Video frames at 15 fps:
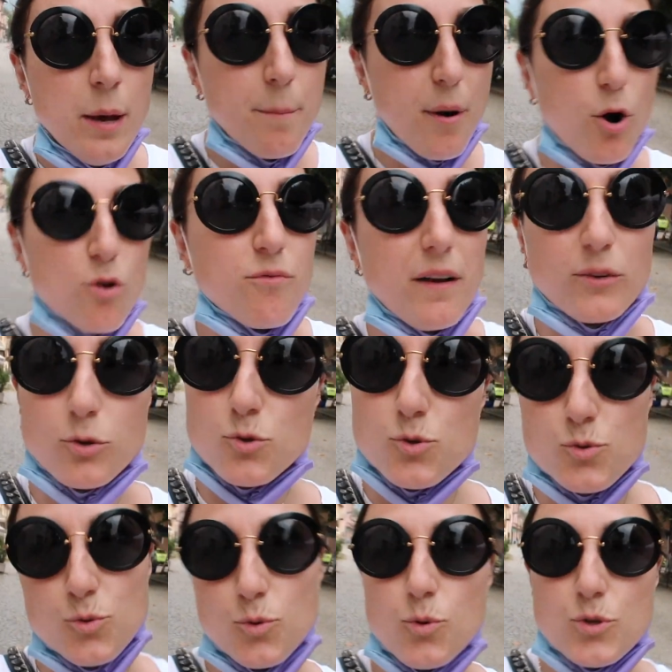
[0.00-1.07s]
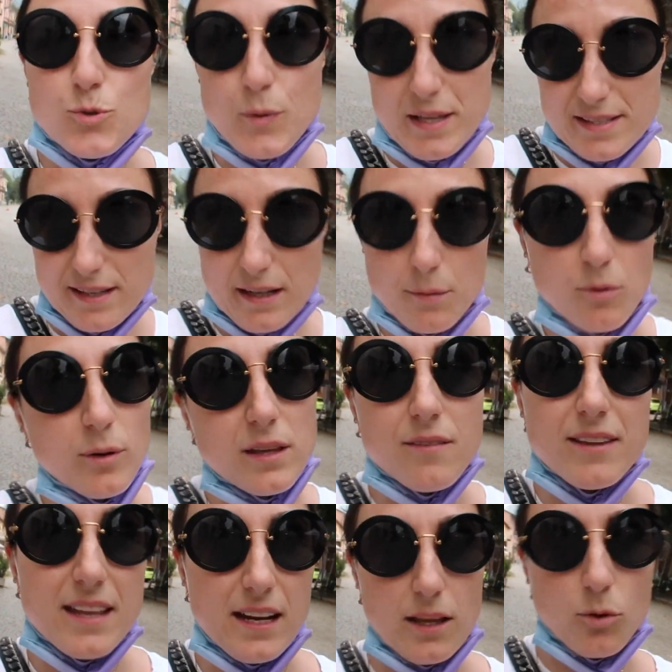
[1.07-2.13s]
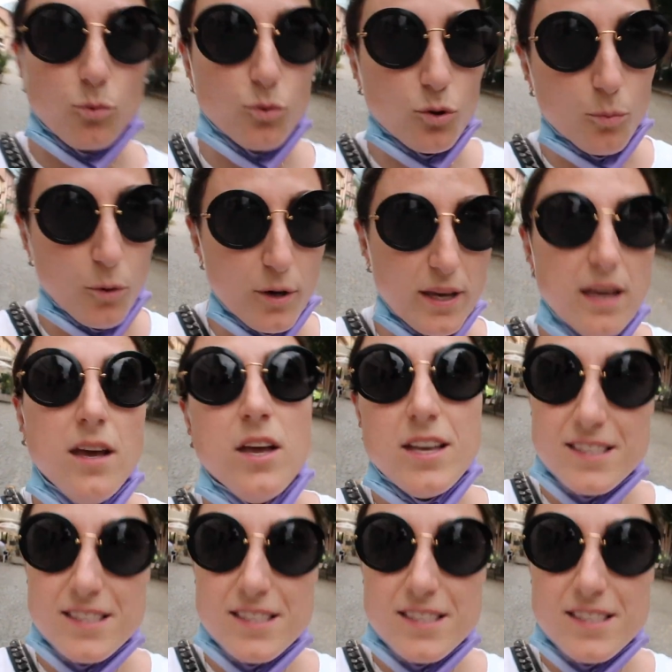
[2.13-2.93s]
però l'ho fatto su, su, Instagram, quindi vedrete tutto poi